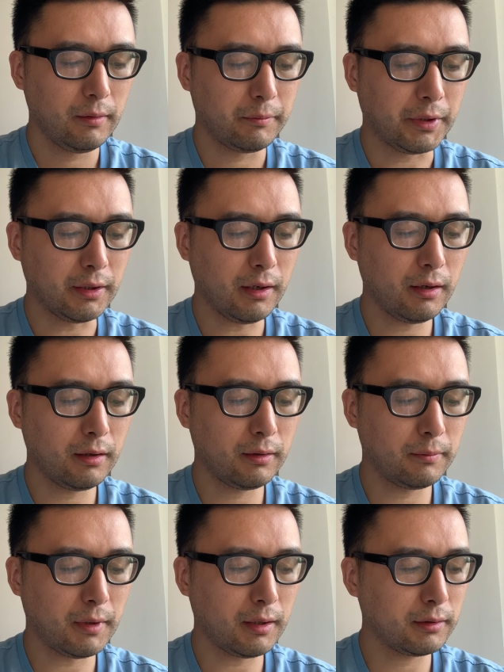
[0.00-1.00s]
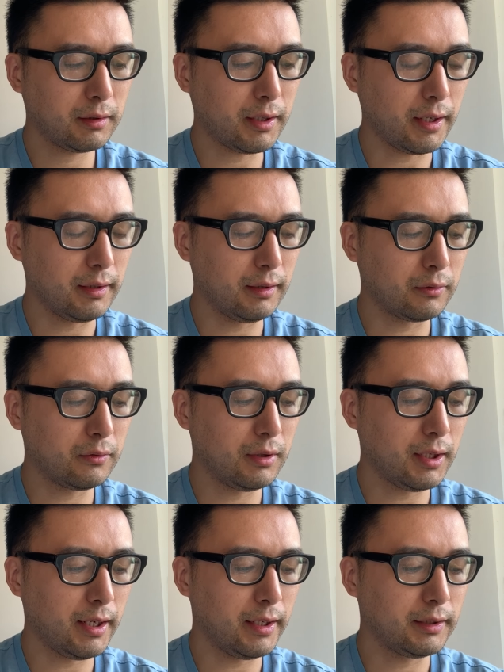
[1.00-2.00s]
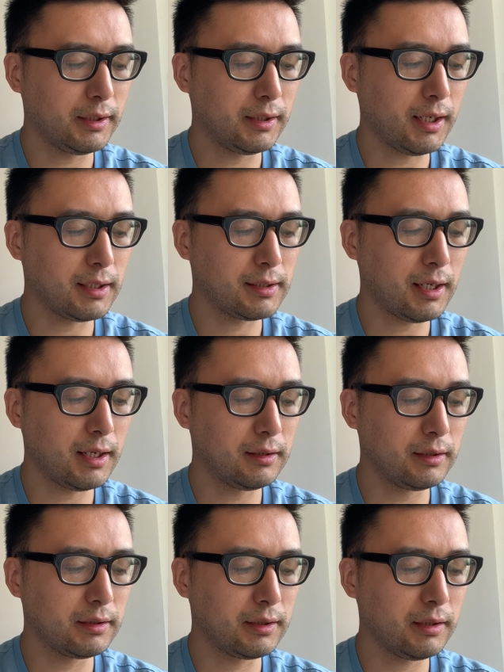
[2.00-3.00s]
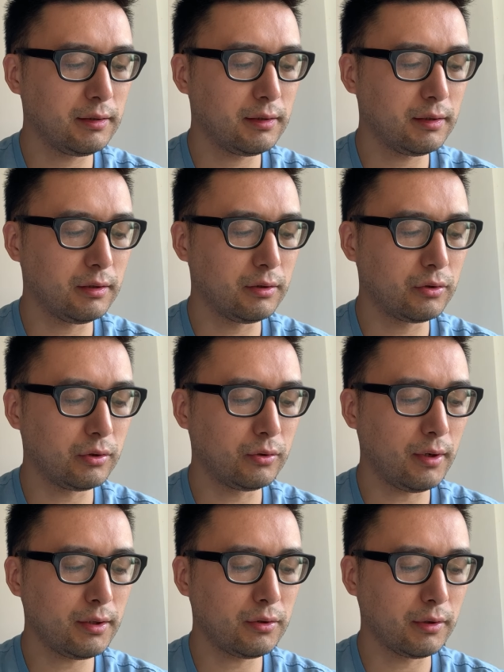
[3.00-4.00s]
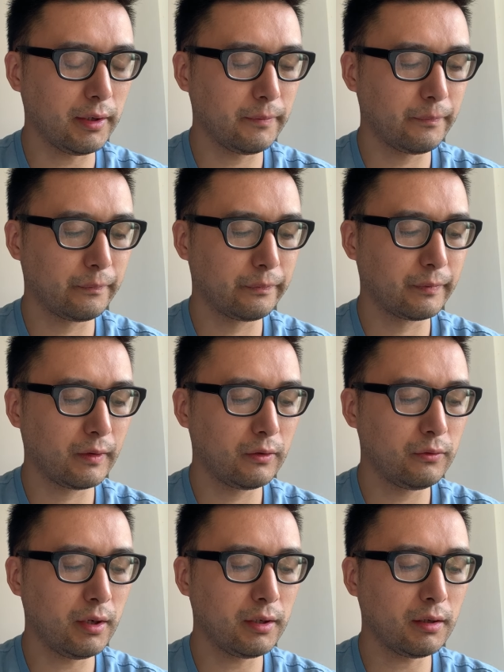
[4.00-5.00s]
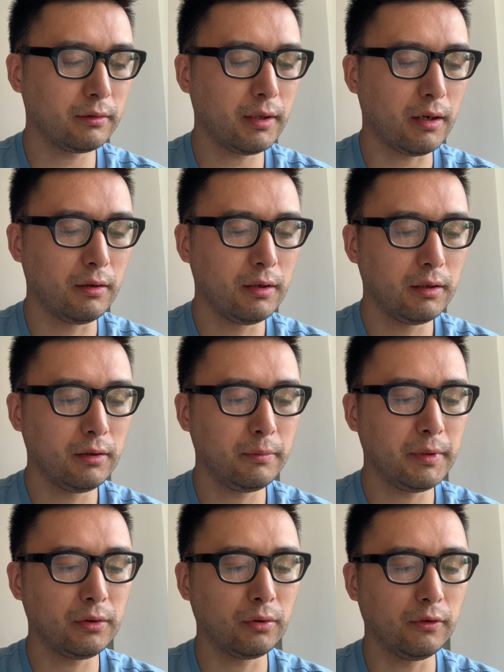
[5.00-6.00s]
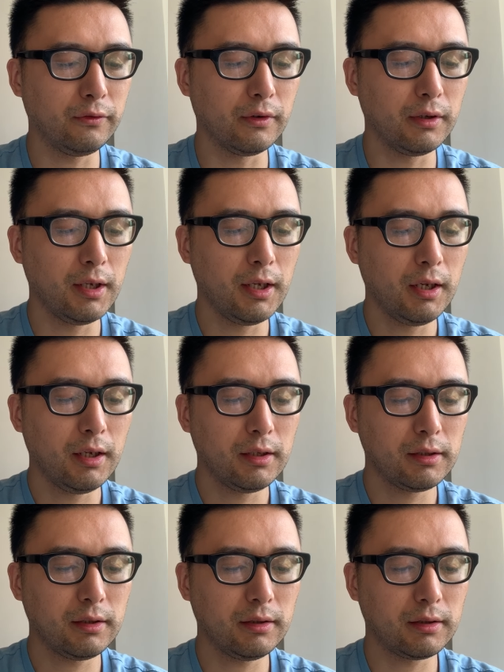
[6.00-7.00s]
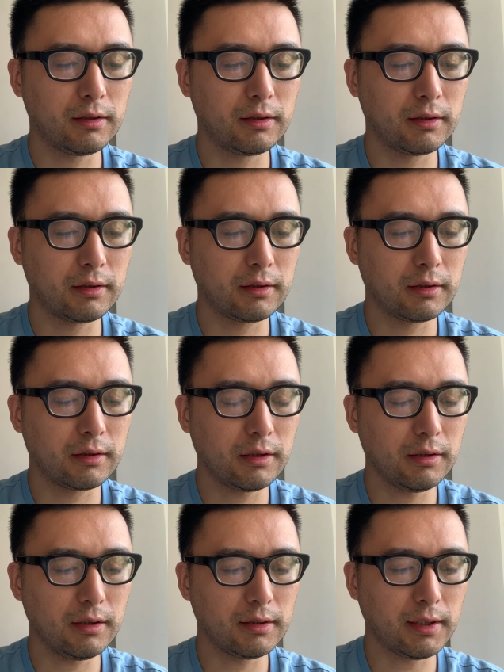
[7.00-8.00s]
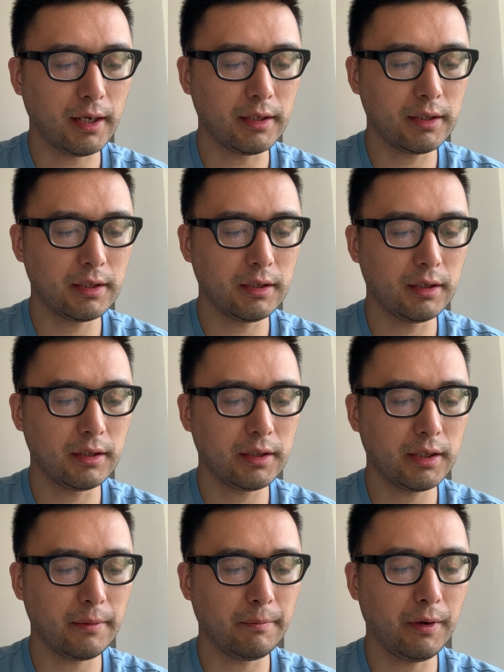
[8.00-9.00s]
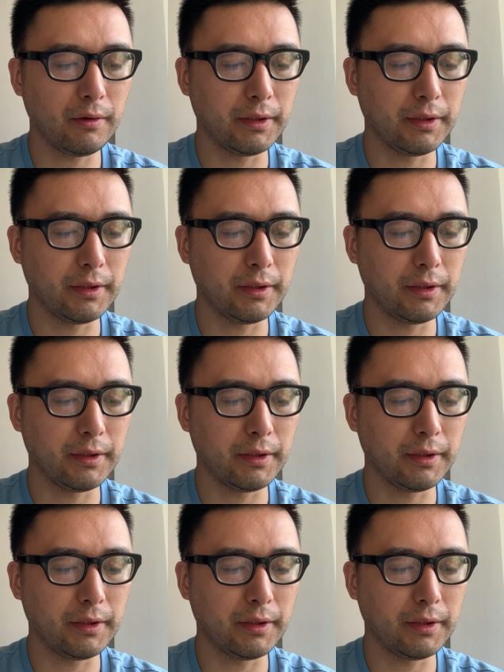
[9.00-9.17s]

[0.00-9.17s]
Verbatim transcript: 平儿忙赶过来替他擦了，亲自去端水。鸳鸯道：“阿弥陀佛，这这才是现报